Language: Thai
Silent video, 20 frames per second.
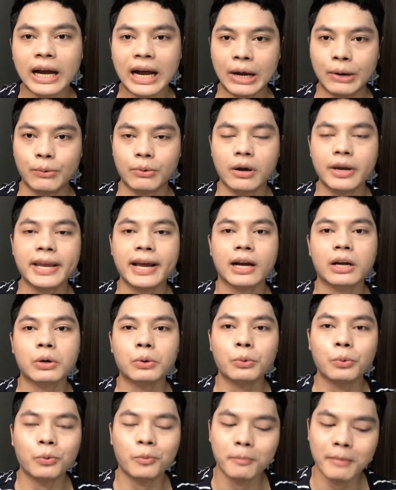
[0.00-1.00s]
เขาก็อยาก
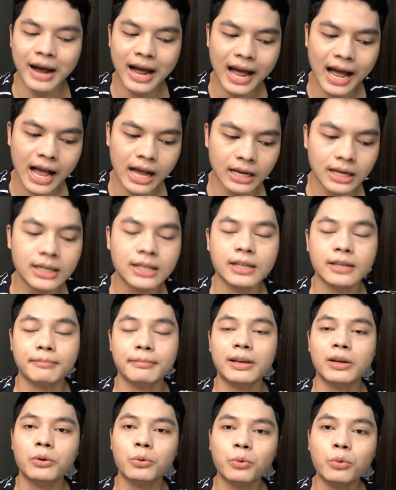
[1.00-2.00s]
รู้มากเคย
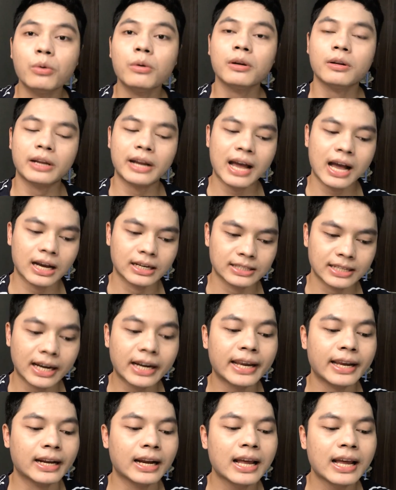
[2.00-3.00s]
ไม่รู้นางจะ
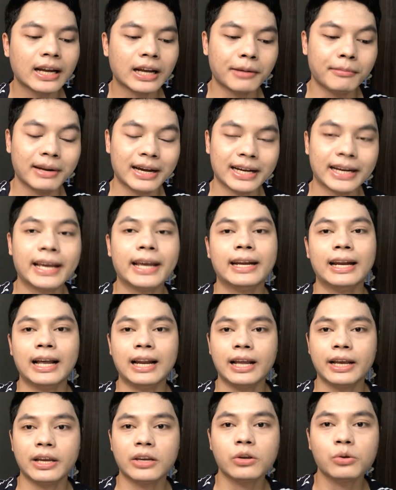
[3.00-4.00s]
เขียนกำลังเขียน
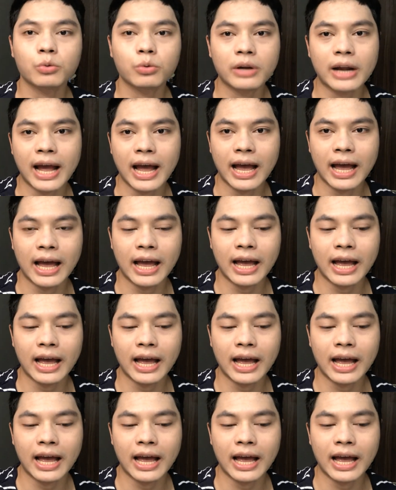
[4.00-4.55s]
อะไรอยู่นะ